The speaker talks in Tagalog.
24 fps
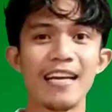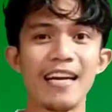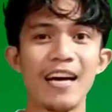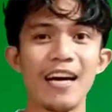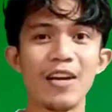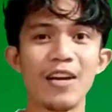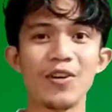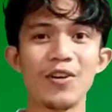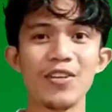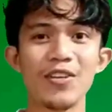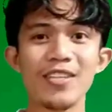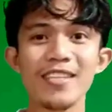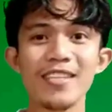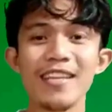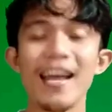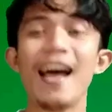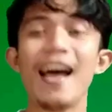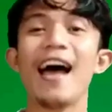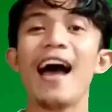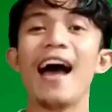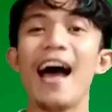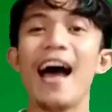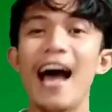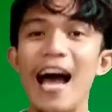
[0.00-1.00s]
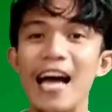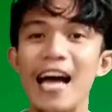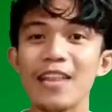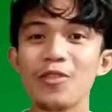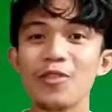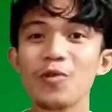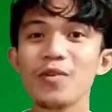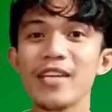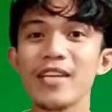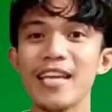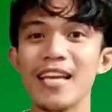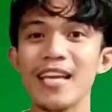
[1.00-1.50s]
karon
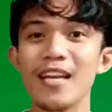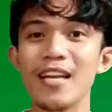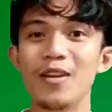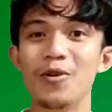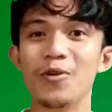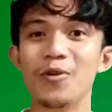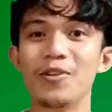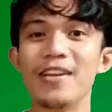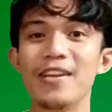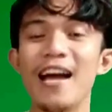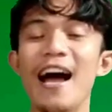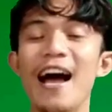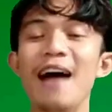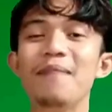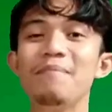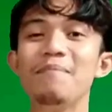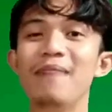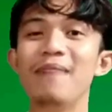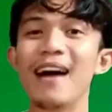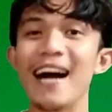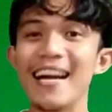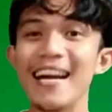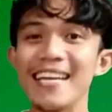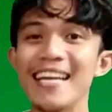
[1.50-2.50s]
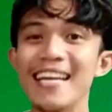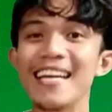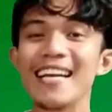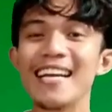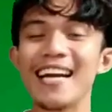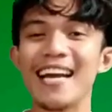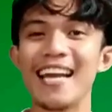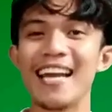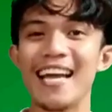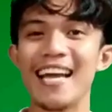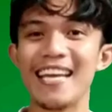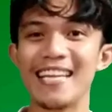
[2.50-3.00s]
atong ilhon ang mga
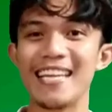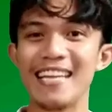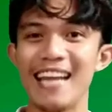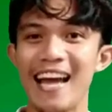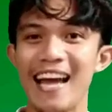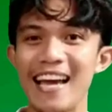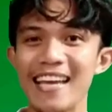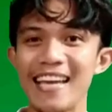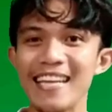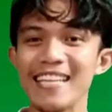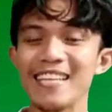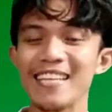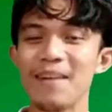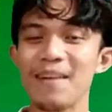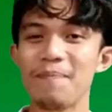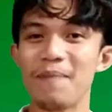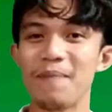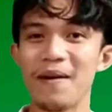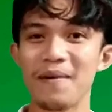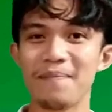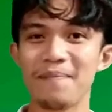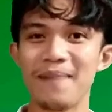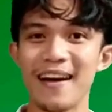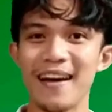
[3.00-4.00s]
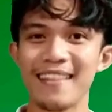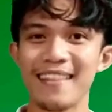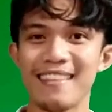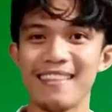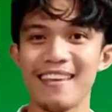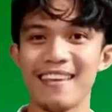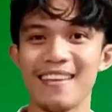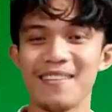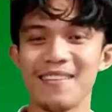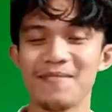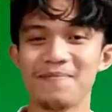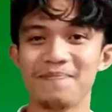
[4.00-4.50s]
nagkalain-lain nga
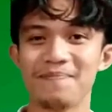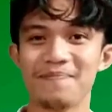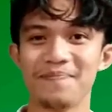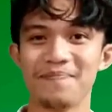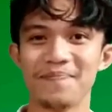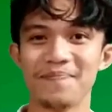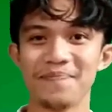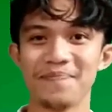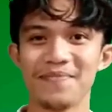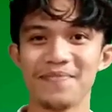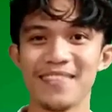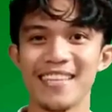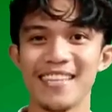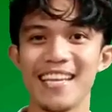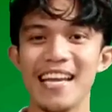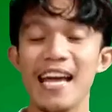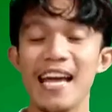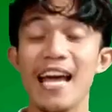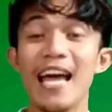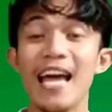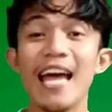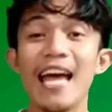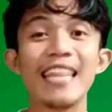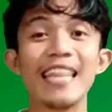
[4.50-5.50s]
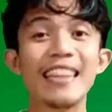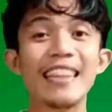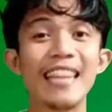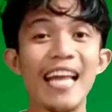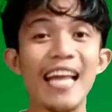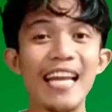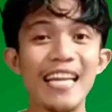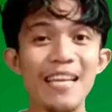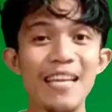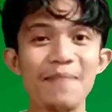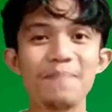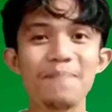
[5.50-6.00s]
pagbati
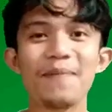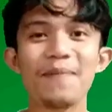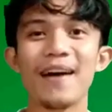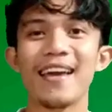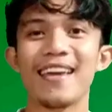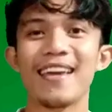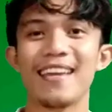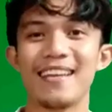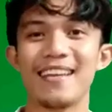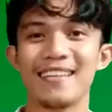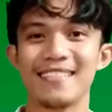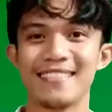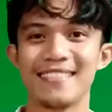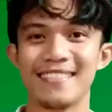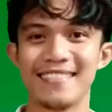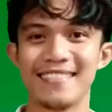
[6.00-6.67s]
nalipay